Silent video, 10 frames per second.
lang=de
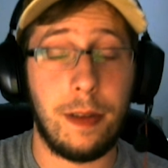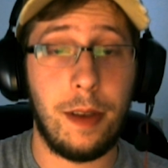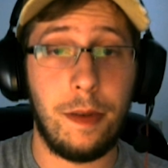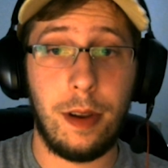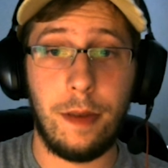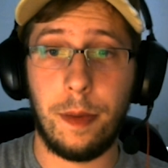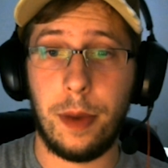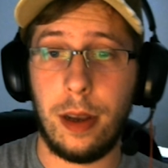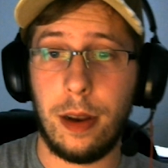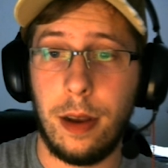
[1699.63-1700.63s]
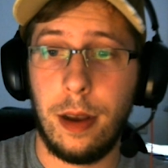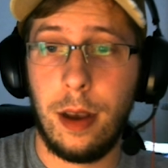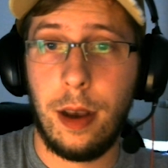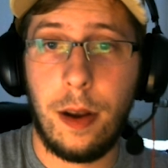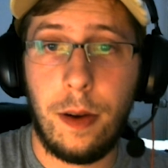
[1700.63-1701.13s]
ich definitiv vermeidet.
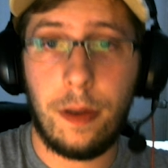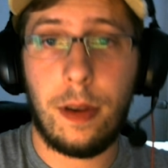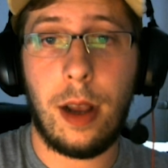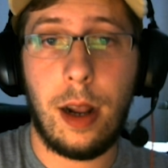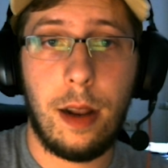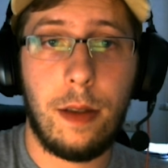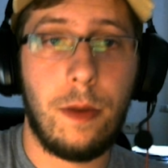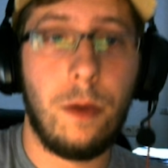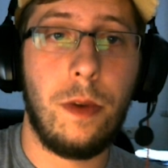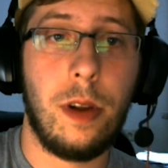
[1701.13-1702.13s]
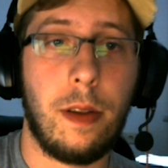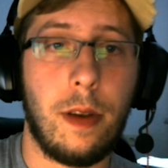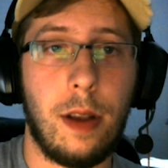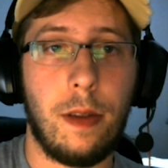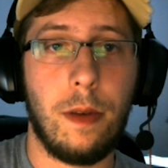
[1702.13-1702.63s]
Kostet alles zu viel
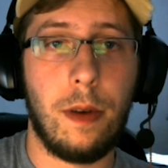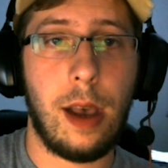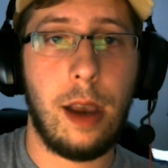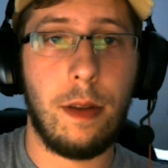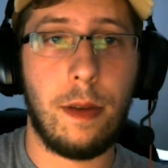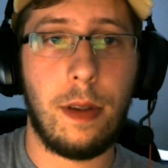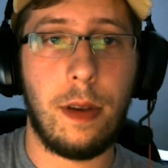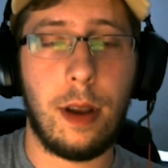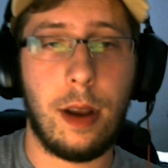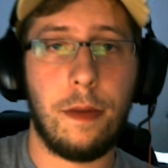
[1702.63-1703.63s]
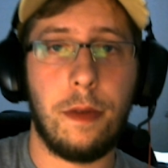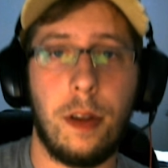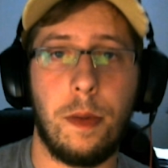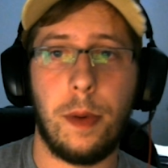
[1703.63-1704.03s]
Zeit. So, 21 da davon. Jetzt brauchen wir